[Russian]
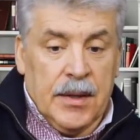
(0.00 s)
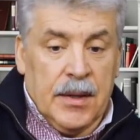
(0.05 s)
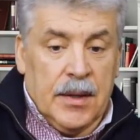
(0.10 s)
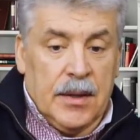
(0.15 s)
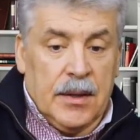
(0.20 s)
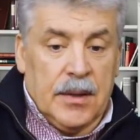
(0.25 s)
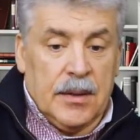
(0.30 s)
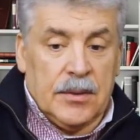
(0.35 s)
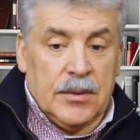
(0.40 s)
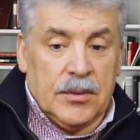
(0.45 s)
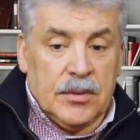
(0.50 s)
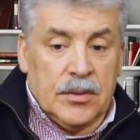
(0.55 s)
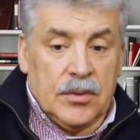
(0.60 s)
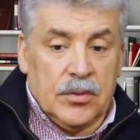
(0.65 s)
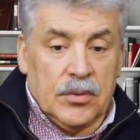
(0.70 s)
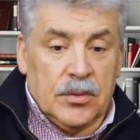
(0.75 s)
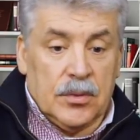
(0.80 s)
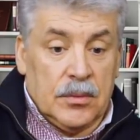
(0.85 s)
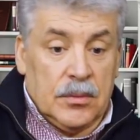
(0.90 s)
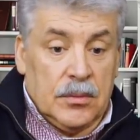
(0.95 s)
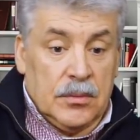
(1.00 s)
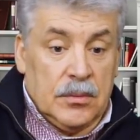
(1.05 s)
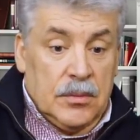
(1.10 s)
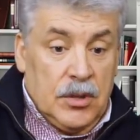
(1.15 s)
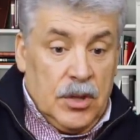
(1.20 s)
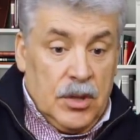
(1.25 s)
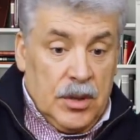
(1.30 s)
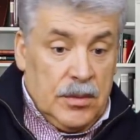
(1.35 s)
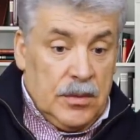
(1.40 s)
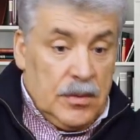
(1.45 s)
А, вот он
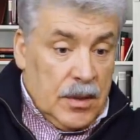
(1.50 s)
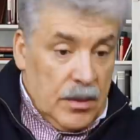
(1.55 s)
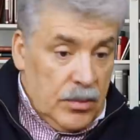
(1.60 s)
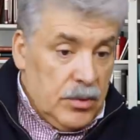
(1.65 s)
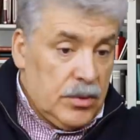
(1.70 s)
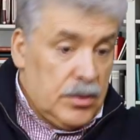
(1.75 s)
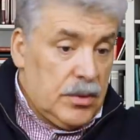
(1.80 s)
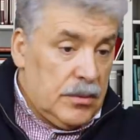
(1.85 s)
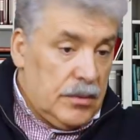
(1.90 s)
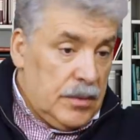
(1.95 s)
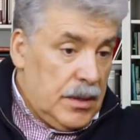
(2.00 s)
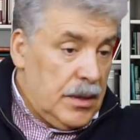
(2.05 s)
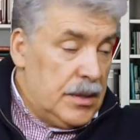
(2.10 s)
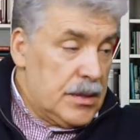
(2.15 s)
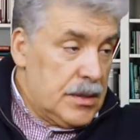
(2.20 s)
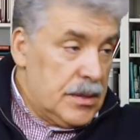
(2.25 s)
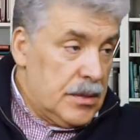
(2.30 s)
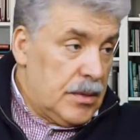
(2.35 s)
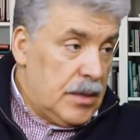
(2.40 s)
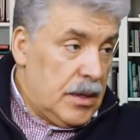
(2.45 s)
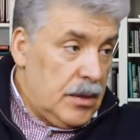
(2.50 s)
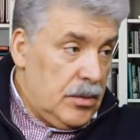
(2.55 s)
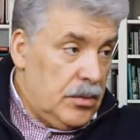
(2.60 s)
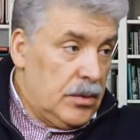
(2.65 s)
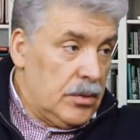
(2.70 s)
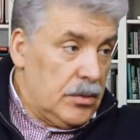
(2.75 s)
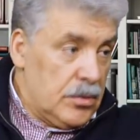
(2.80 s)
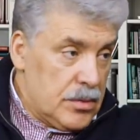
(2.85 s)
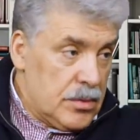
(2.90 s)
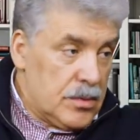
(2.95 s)
до этого работал в Ленинском
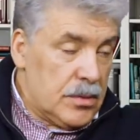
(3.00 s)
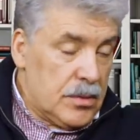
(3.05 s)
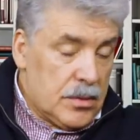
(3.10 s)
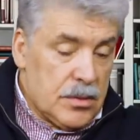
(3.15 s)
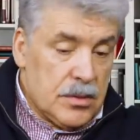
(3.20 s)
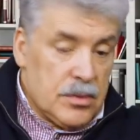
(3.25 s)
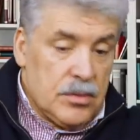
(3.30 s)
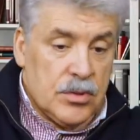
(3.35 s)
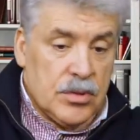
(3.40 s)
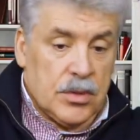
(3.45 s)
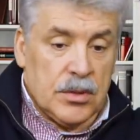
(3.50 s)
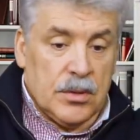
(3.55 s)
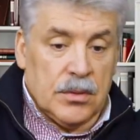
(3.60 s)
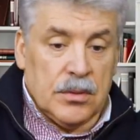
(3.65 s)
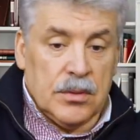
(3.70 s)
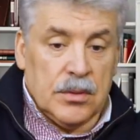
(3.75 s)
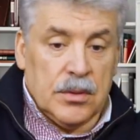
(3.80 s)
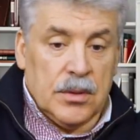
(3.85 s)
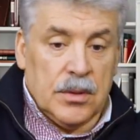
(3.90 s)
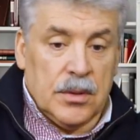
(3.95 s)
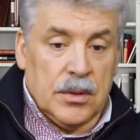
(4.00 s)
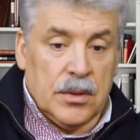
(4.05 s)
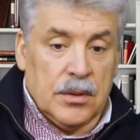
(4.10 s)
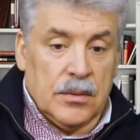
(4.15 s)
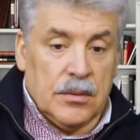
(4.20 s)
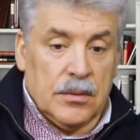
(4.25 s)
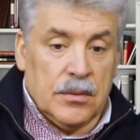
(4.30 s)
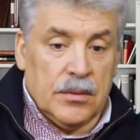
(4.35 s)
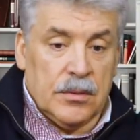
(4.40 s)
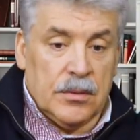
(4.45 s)
районе, то есть служил а,
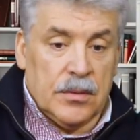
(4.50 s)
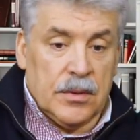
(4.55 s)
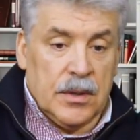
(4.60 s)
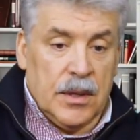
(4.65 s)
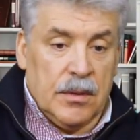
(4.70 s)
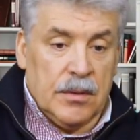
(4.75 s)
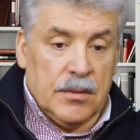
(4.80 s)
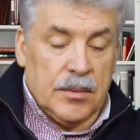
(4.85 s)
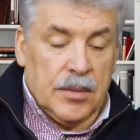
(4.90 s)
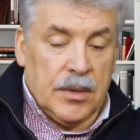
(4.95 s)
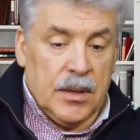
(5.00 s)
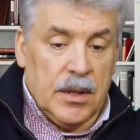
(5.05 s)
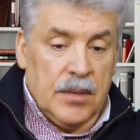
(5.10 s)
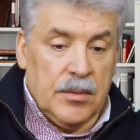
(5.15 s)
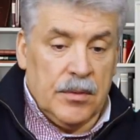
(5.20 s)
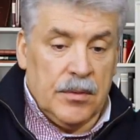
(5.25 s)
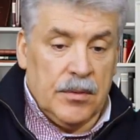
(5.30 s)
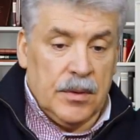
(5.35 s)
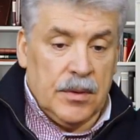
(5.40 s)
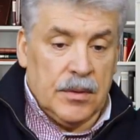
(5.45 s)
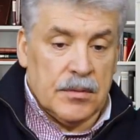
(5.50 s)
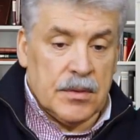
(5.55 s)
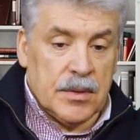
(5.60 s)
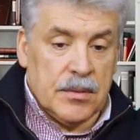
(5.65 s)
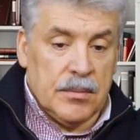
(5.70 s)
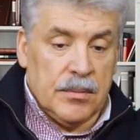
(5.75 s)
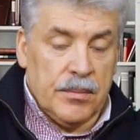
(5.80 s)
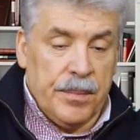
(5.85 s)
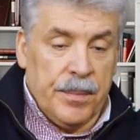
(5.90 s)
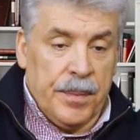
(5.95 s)
в главном храме,
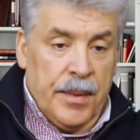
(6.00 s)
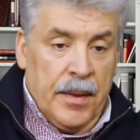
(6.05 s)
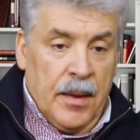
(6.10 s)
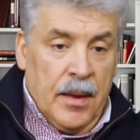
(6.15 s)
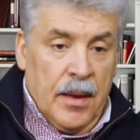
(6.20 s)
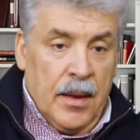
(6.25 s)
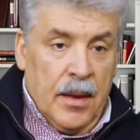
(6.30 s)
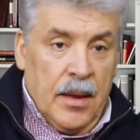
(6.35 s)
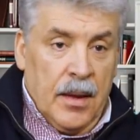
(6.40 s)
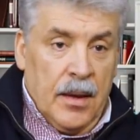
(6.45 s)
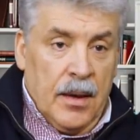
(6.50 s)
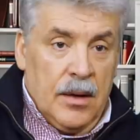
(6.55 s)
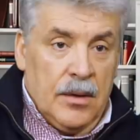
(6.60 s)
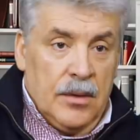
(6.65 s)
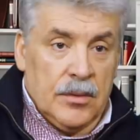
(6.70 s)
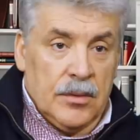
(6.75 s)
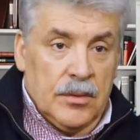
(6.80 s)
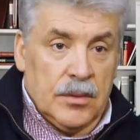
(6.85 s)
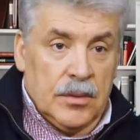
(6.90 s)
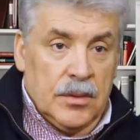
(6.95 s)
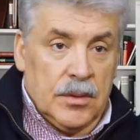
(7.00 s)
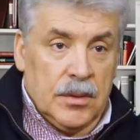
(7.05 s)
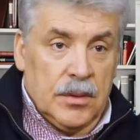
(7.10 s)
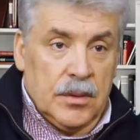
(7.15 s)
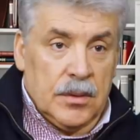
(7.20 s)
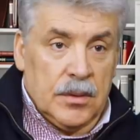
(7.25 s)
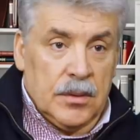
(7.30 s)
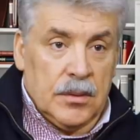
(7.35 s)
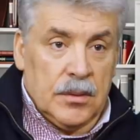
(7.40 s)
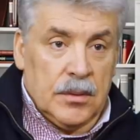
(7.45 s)
Видмском, вот,
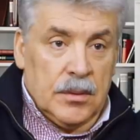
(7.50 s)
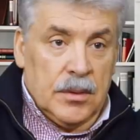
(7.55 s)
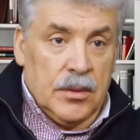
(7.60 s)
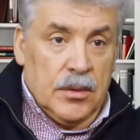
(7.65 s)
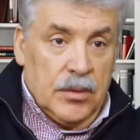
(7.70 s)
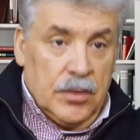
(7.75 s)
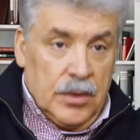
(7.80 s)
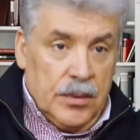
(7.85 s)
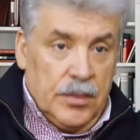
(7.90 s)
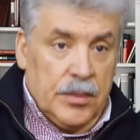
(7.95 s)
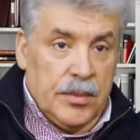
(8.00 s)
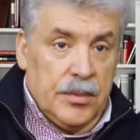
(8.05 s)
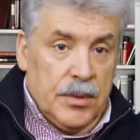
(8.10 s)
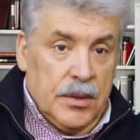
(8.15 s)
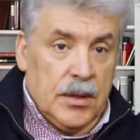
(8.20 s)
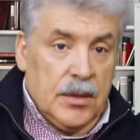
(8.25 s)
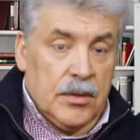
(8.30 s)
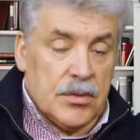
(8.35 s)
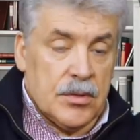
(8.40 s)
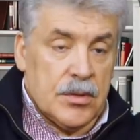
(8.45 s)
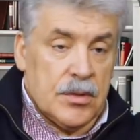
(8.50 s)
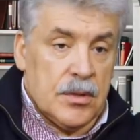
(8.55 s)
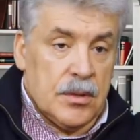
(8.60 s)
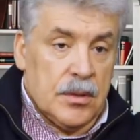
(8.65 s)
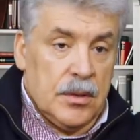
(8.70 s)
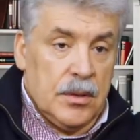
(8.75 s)
Георгия Победоноса.